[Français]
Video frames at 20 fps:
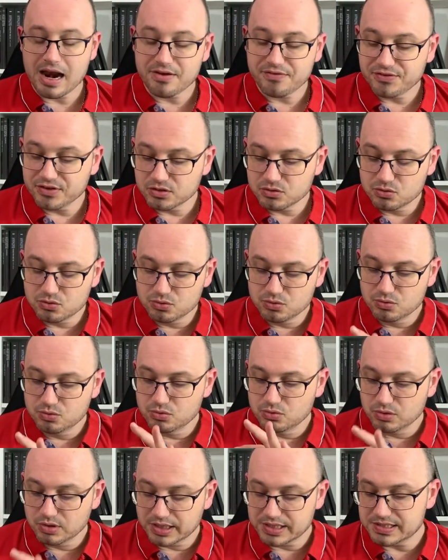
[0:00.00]
la fin
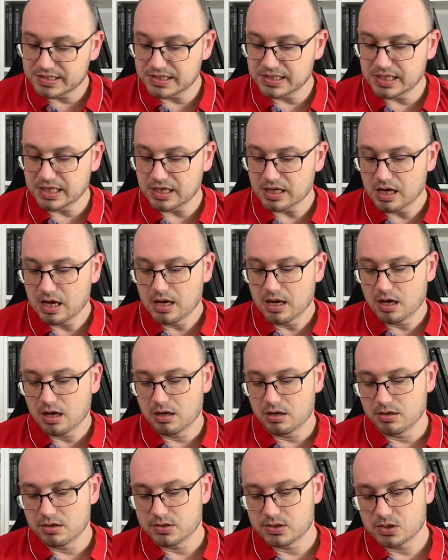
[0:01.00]
du récit,
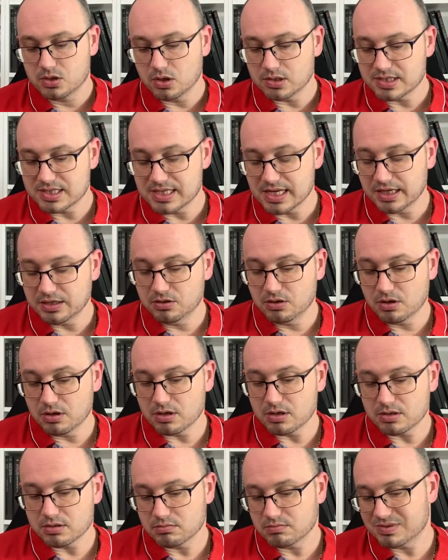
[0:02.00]
euh, Scott Snyder
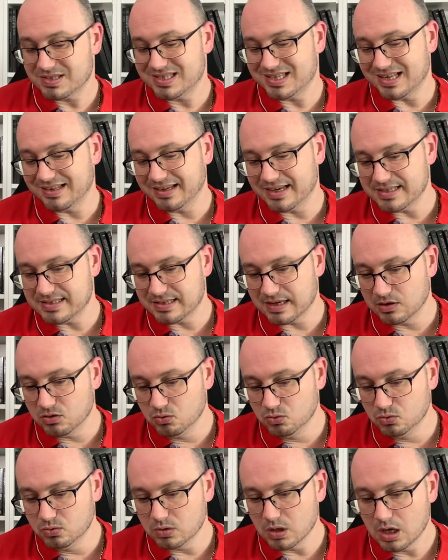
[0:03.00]
s'adresse à
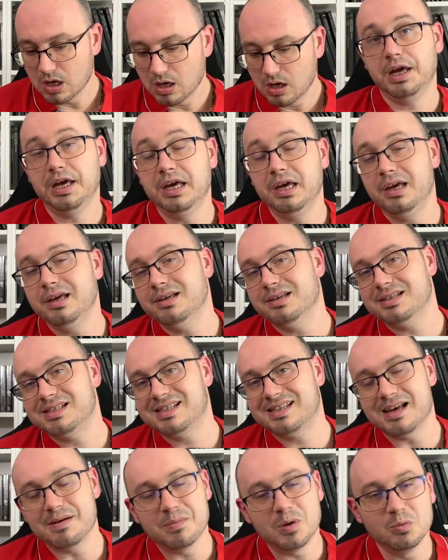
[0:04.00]
nous et
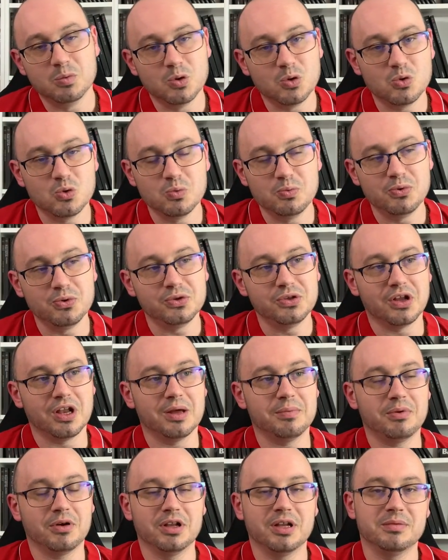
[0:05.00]
ça m'a beaucoup plu d'en
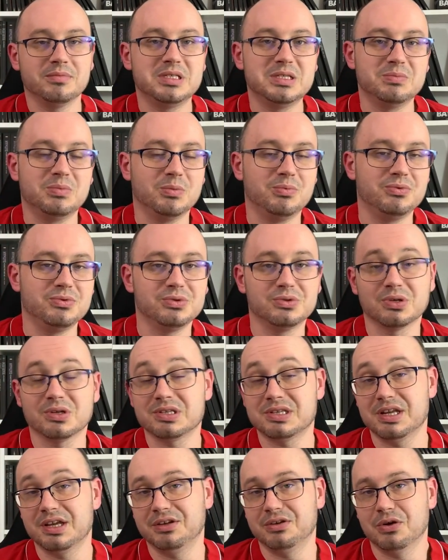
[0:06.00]
apprendre un petit peu plus sur
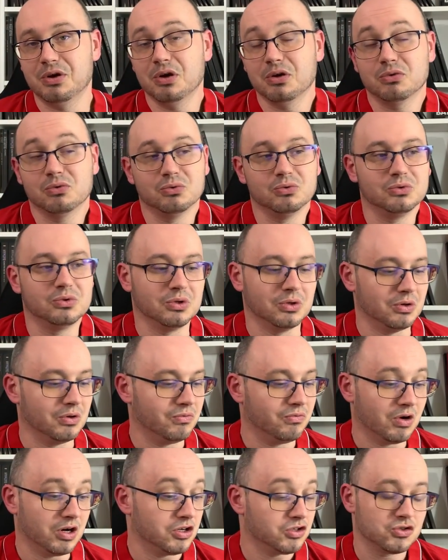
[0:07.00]
Snyder, donc euh,
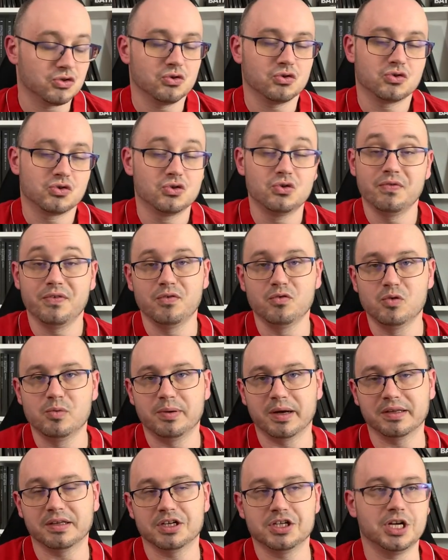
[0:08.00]
voilà, je devais vous le
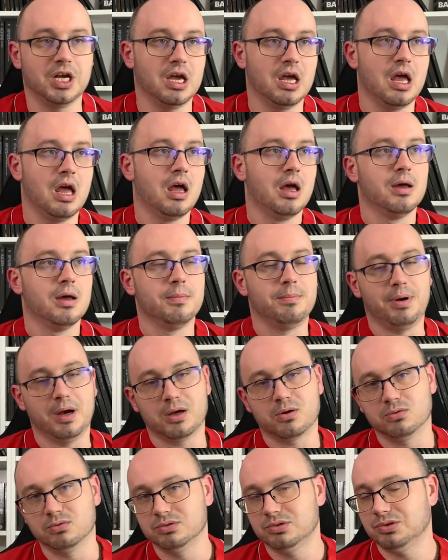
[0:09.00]
partager.
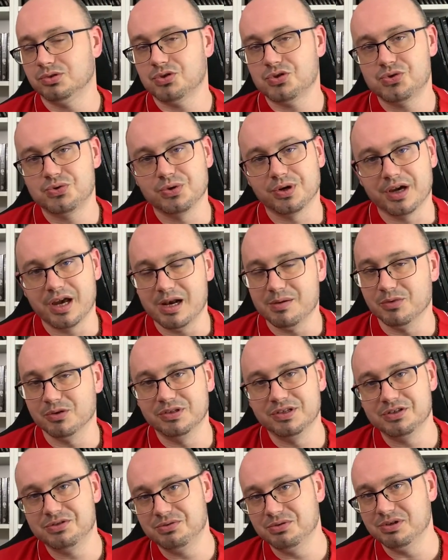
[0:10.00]
Par contre, je suis réellement
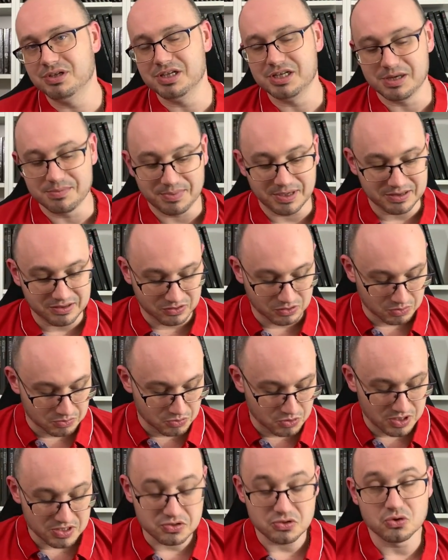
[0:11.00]
déçu qu'il n'y ait pas de tome
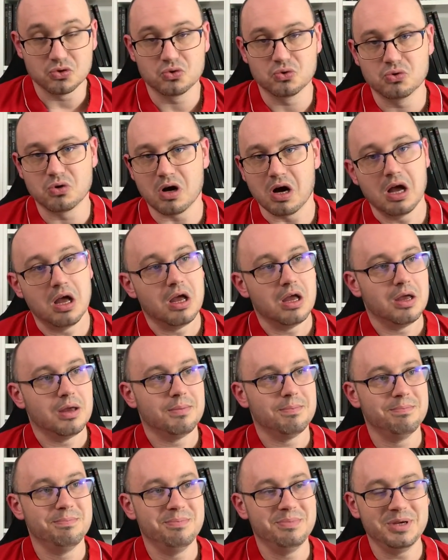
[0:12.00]
2 à ce jour,
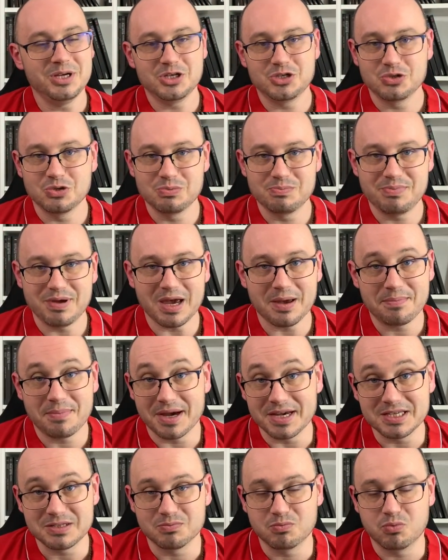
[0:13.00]
mais je ne perds
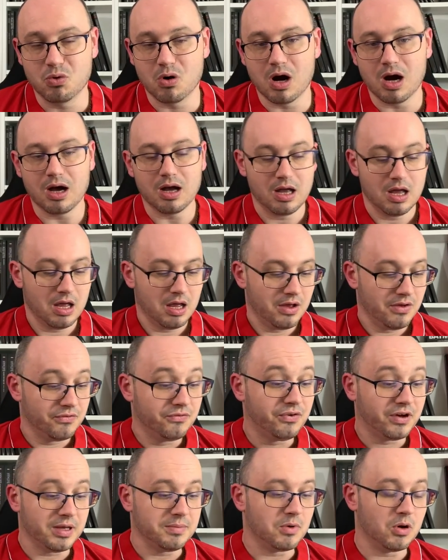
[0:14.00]
pas espoir,
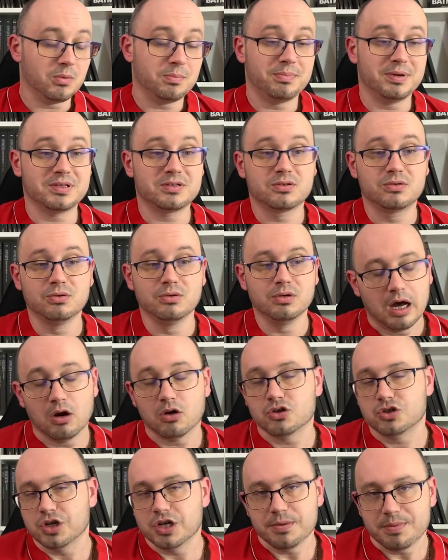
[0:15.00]
vraiment, parce que...
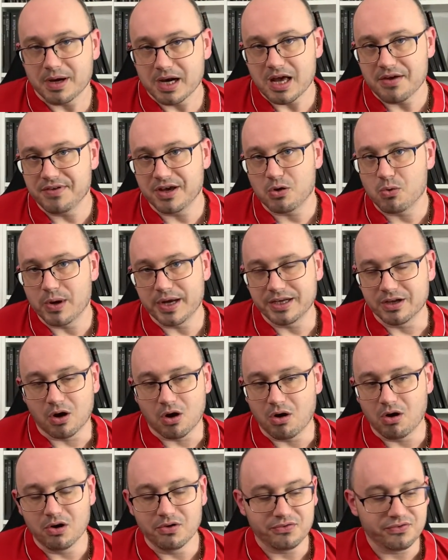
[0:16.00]
Alors, j'en ai parlé avec Wayne en
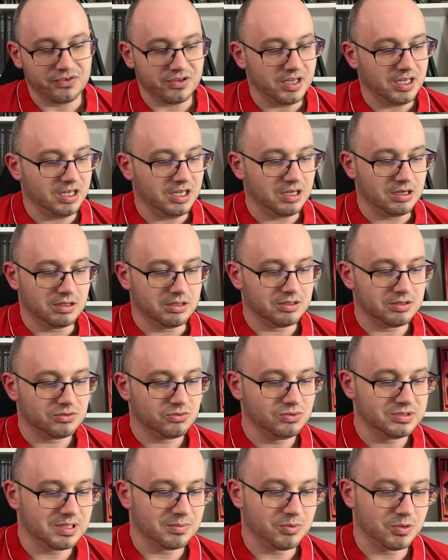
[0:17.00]
off, et euh,
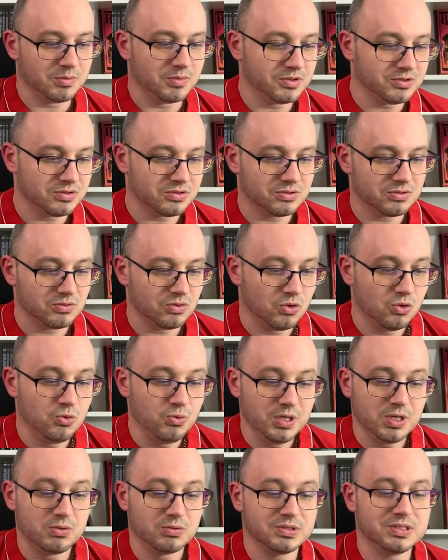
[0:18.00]
tout simplement,
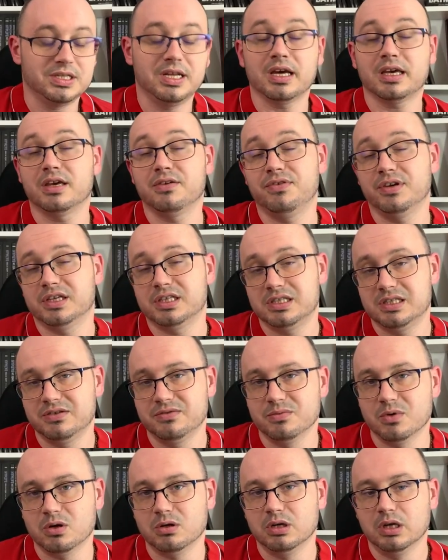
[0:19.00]
lui considère
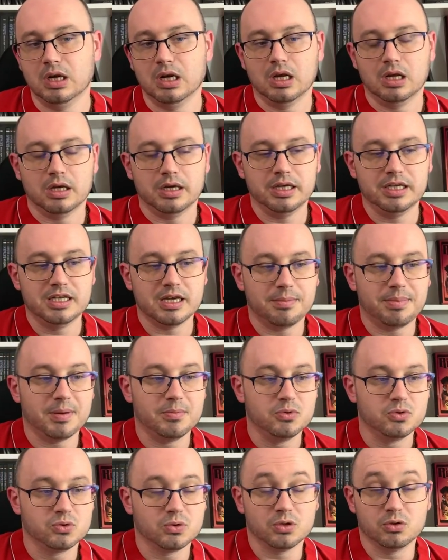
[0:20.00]
qu'effectivement, il n'y a pas
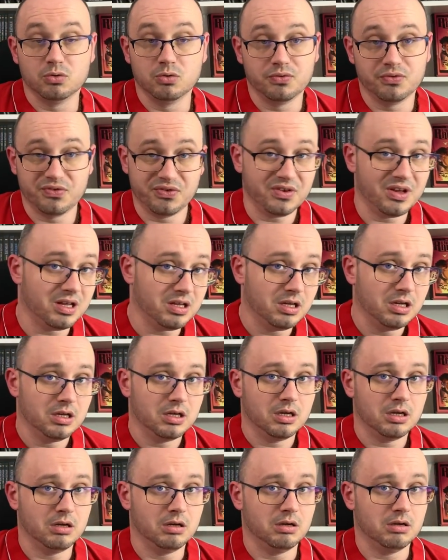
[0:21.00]
besoin de fin,
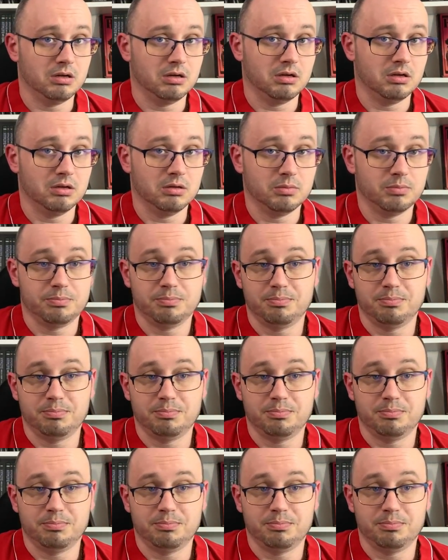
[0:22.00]
euh,